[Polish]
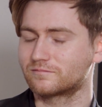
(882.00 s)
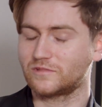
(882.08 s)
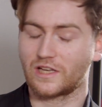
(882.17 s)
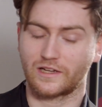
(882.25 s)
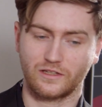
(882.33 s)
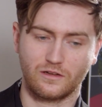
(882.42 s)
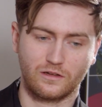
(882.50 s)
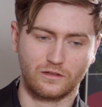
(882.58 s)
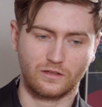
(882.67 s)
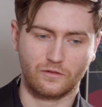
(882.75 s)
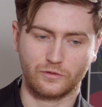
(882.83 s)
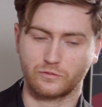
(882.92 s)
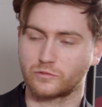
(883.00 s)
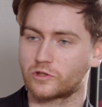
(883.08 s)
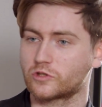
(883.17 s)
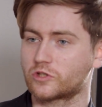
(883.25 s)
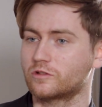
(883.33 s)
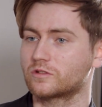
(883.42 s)
Tak, ja nawet
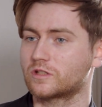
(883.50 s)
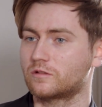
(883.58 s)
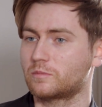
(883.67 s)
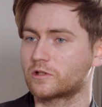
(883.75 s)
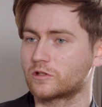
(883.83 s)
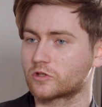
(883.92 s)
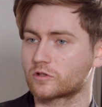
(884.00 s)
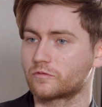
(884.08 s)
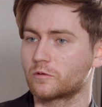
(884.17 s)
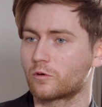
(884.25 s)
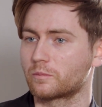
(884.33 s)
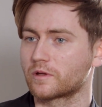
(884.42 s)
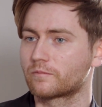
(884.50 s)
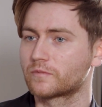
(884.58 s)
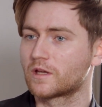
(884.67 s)
myślę, że jedno z najpiękniejszych w Europie.